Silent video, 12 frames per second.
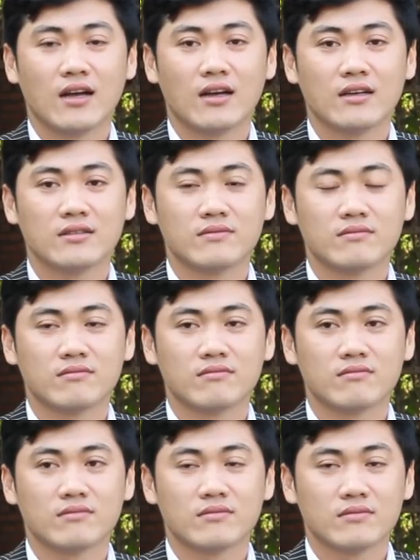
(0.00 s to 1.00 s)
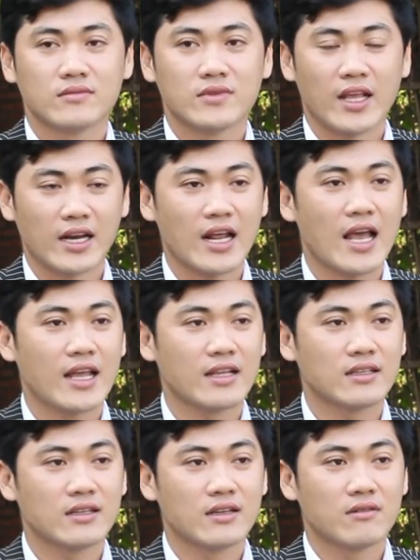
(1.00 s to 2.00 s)
uh, hiện
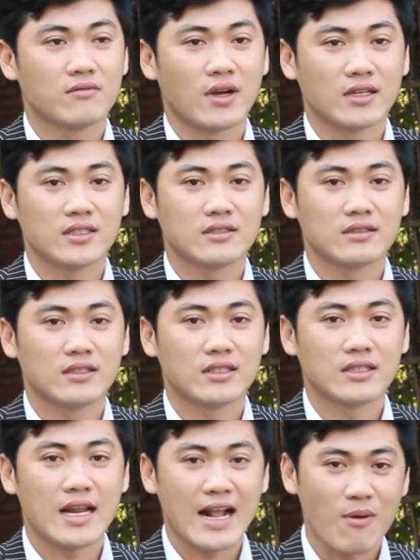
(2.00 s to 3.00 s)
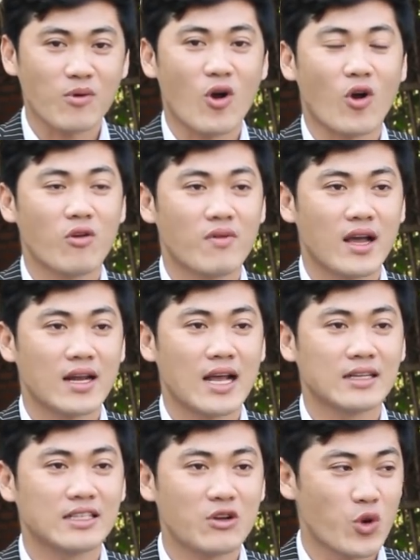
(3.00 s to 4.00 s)
nay vẫn à, đang học hỏi
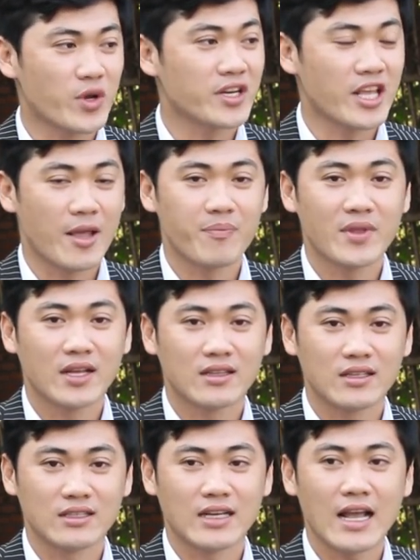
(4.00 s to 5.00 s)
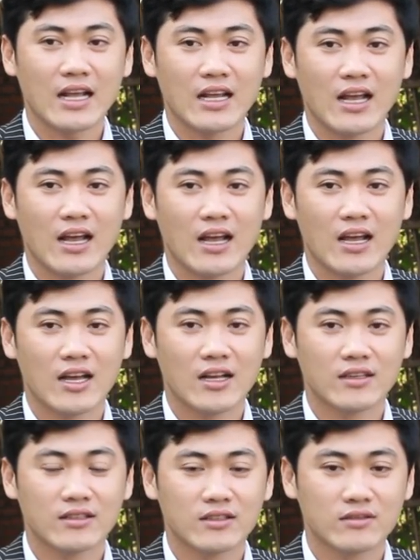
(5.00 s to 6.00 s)
và đang trao dồi kinh nghiệm từ các
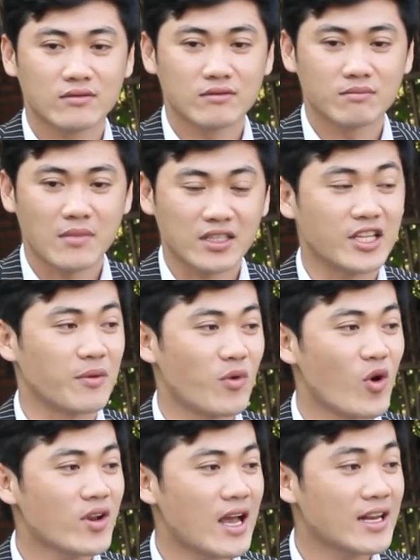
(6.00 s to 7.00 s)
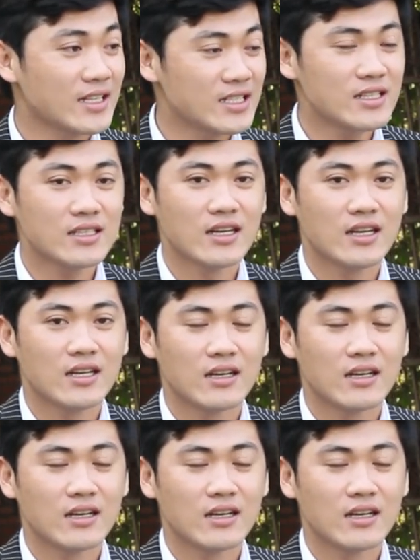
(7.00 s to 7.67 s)
uh, bậc tiền bối đã đi trước